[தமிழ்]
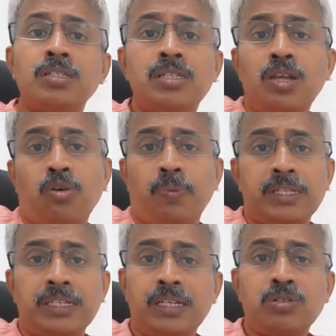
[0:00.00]
ஜீரோ
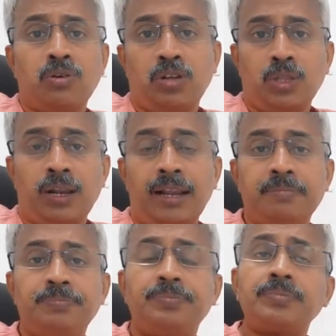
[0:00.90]
பர்சன்டேஜ் கொண்டு
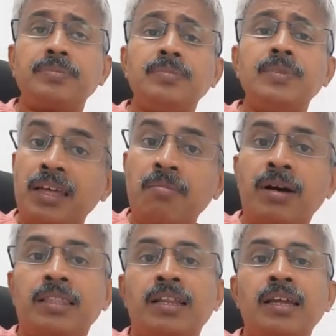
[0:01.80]
வந்துடலாம் அதே
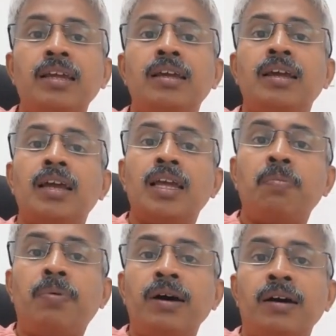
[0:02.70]
மாதிரி
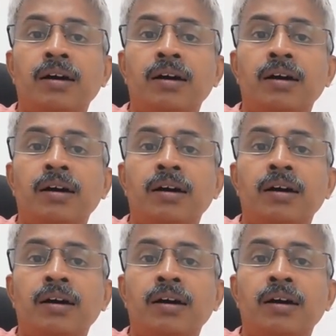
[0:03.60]
இப்போ